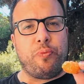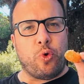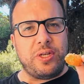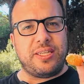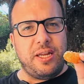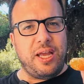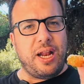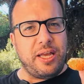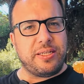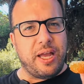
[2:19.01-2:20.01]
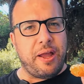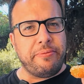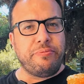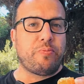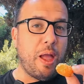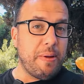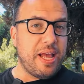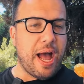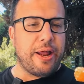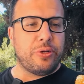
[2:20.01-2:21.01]
queste in inglese
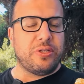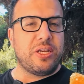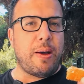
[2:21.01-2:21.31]
americano si